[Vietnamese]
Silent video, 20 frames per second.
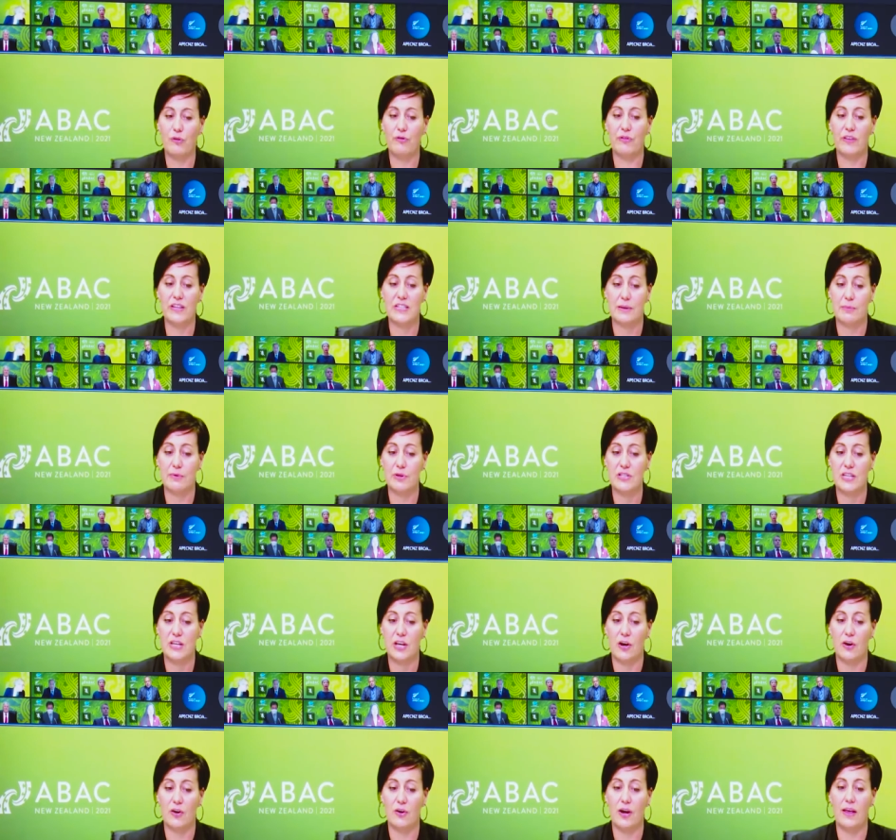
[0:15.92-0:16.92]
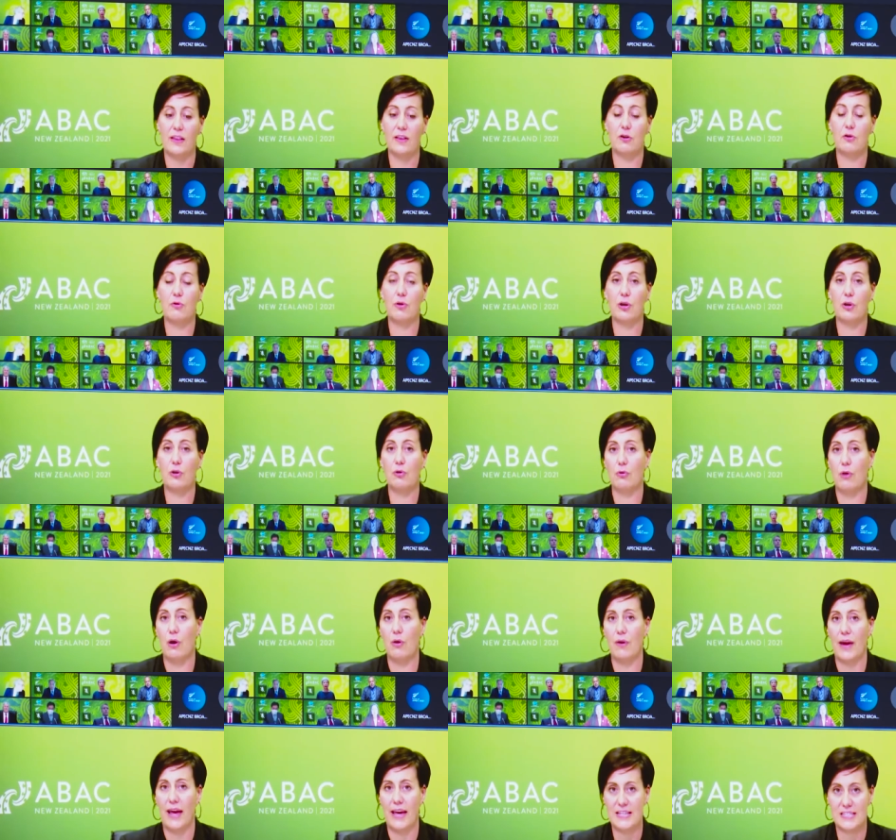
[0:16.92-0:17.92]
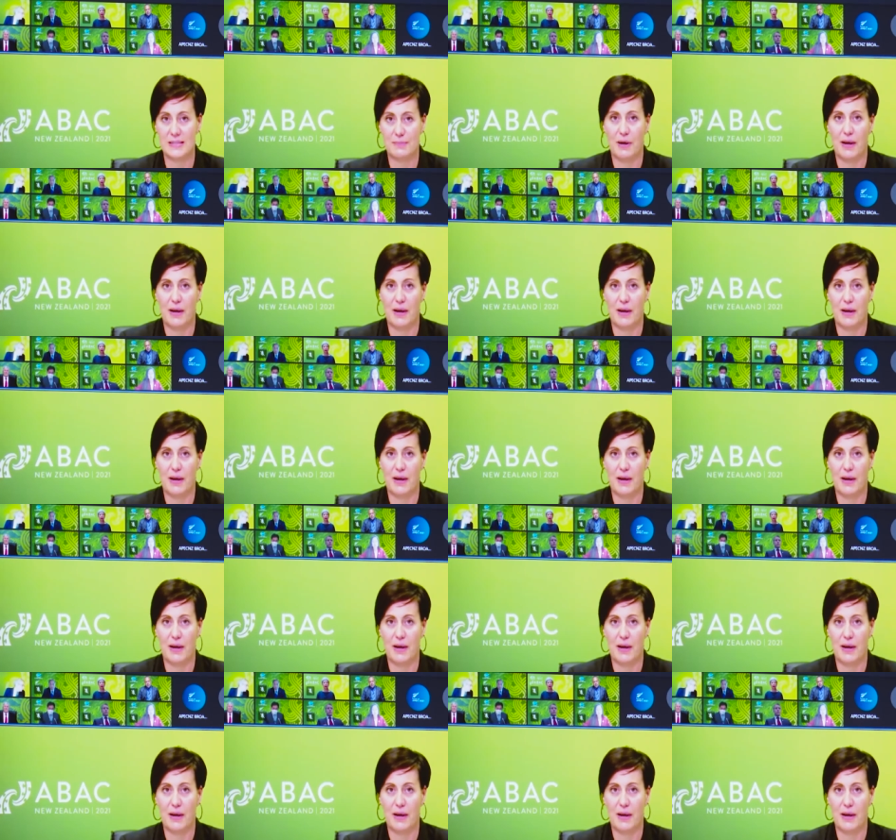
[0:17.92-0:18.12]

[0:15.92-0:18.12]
APEC lần thứ 27, các Bộ trưởng Thương mại